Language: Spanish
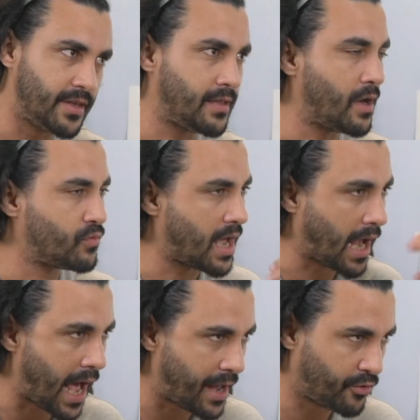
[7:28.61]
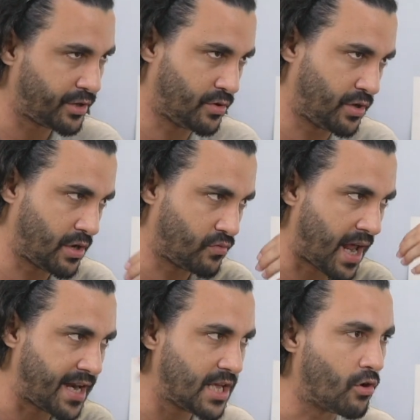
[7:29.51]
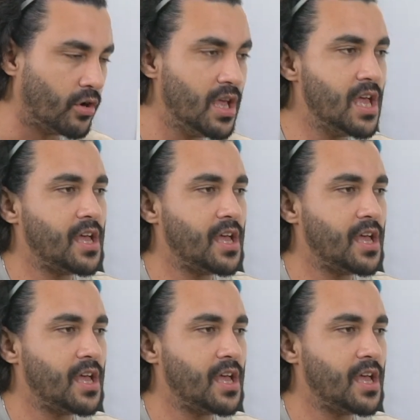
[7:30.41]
ni de una Canon, ni de una Nikon